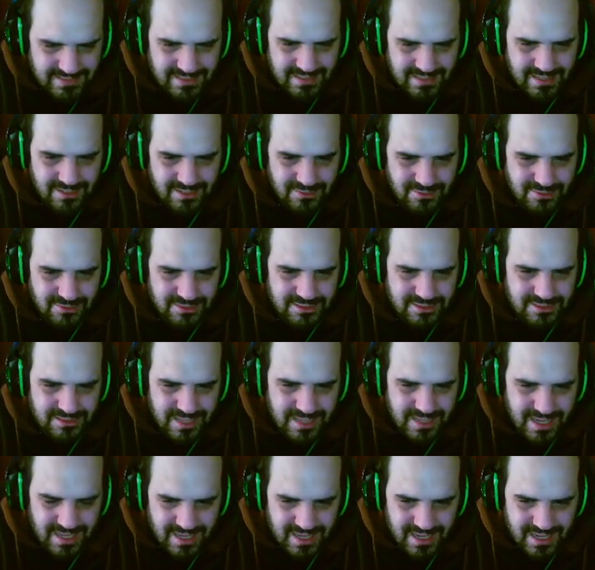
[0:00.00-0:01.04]
le
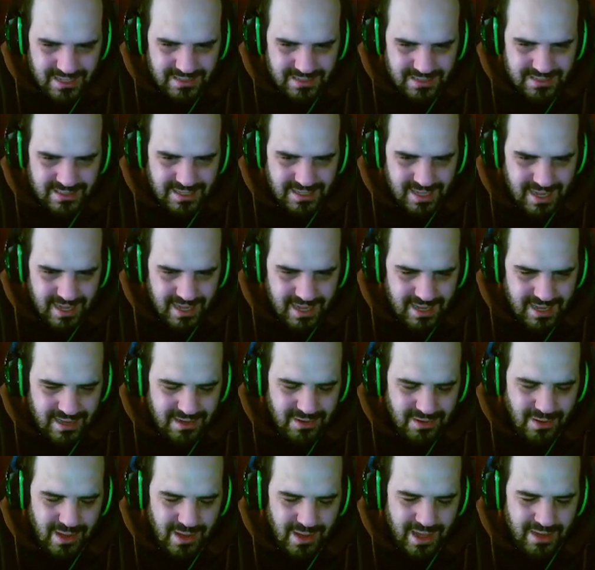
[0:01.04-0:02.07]
gustaría que,
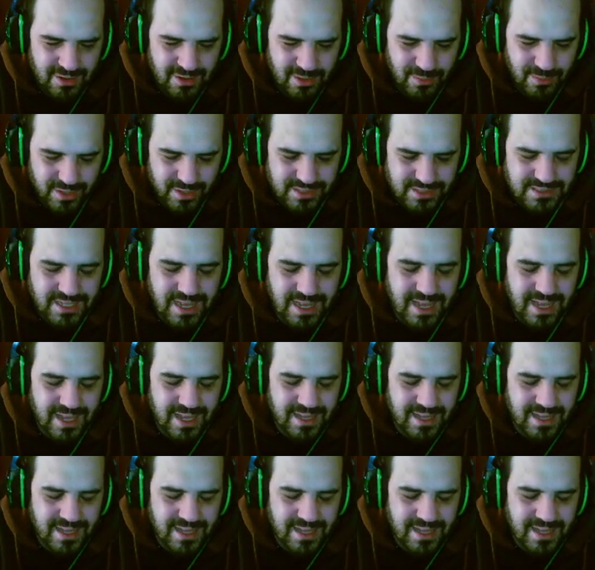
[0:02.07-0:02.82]
no, a ver cómo es,